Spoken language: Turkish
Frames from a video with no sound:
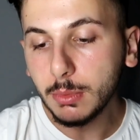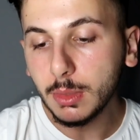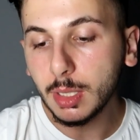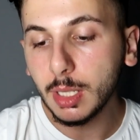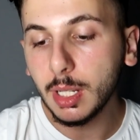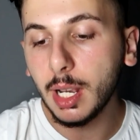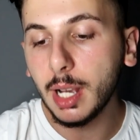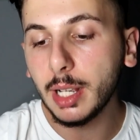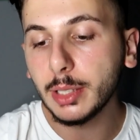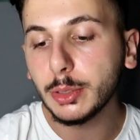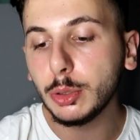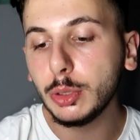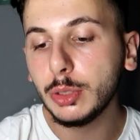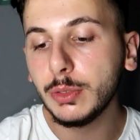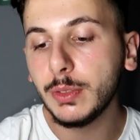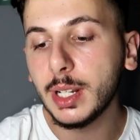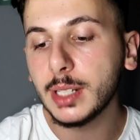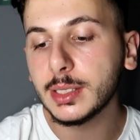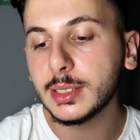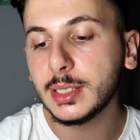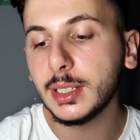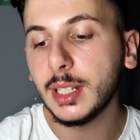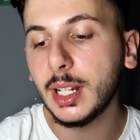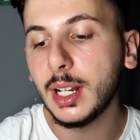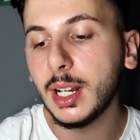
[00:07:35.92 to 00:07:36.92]
Hangi
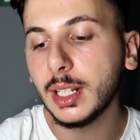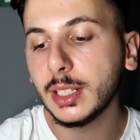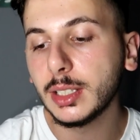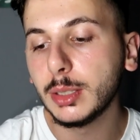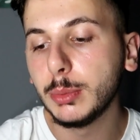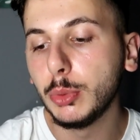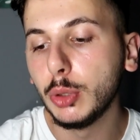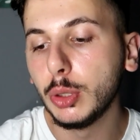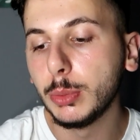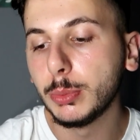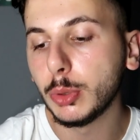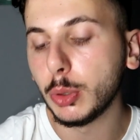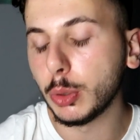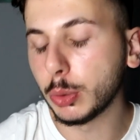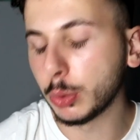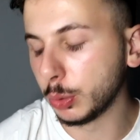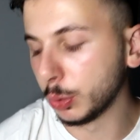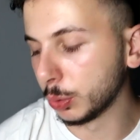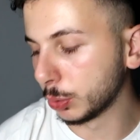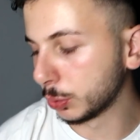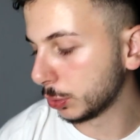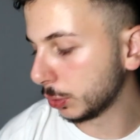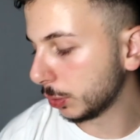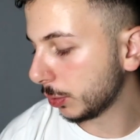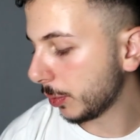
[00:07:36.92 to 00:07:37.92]
üniversitede, hangi bölümde
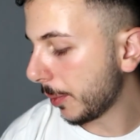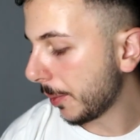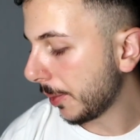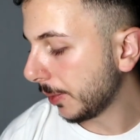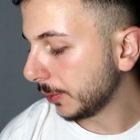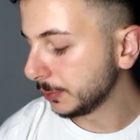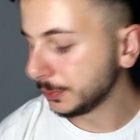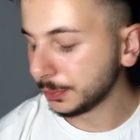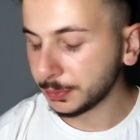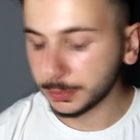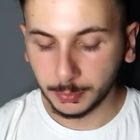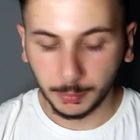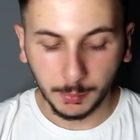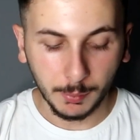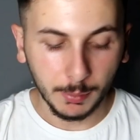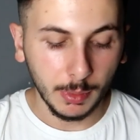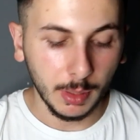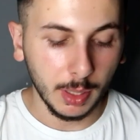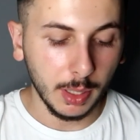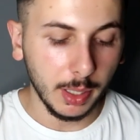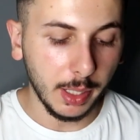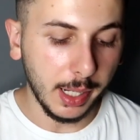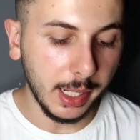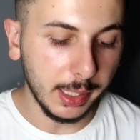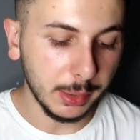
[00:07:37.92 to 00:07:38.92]
okuyorsun?
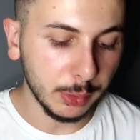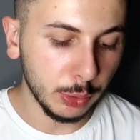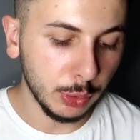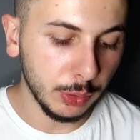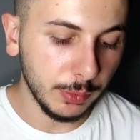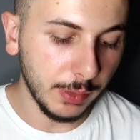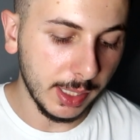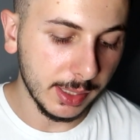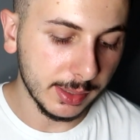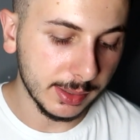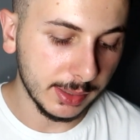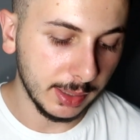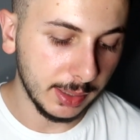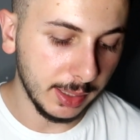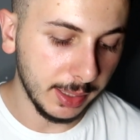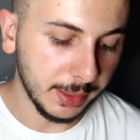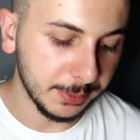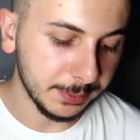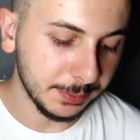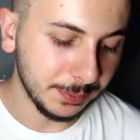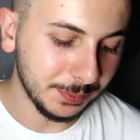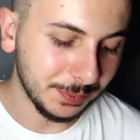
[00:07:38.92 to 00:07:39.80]
Hangi üniversitede?